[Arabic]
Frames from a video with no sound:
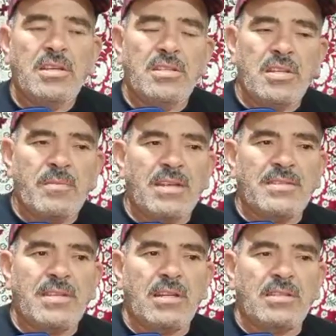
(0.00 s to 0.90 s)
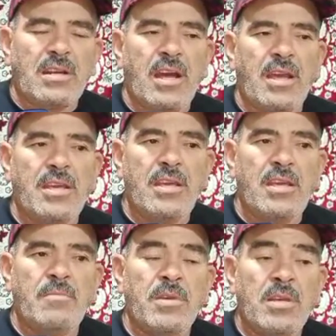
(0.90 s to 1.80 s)
يدير معاه صله
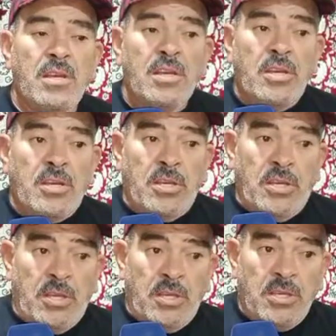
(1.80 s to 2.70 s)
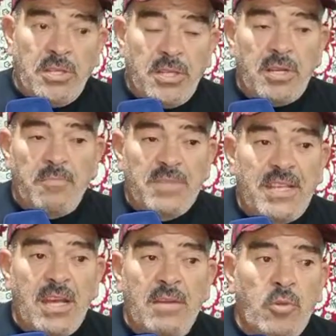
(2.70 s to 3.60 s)
الرحيم يدير
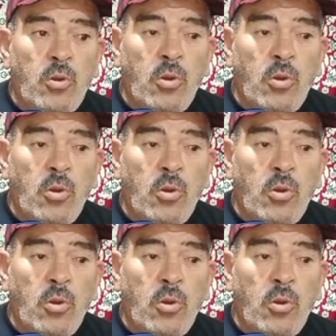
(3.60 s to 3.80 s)
مزيان